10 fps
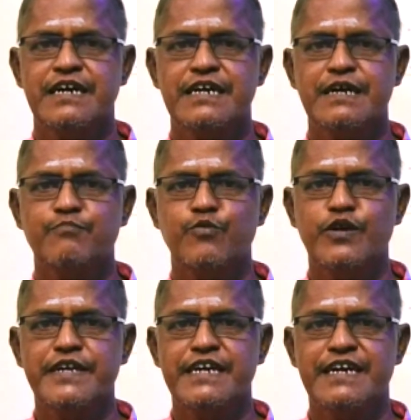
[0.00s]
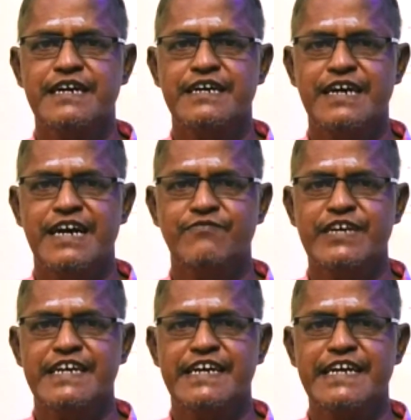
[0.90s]
அட போய்யா
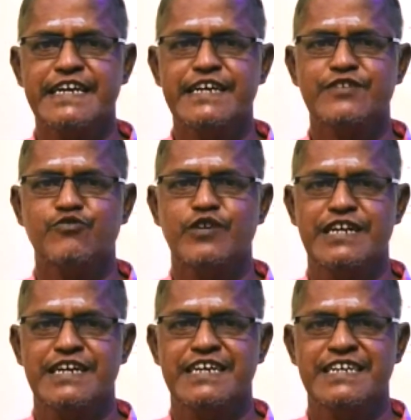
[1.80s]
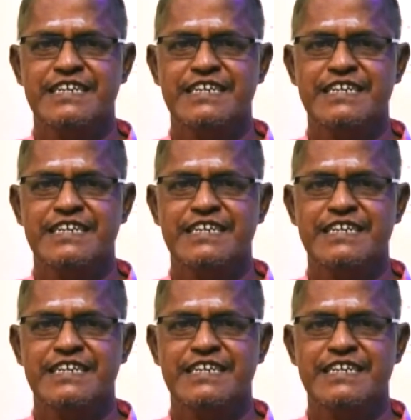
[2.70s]
அவள் எனக்கே சொல்லலை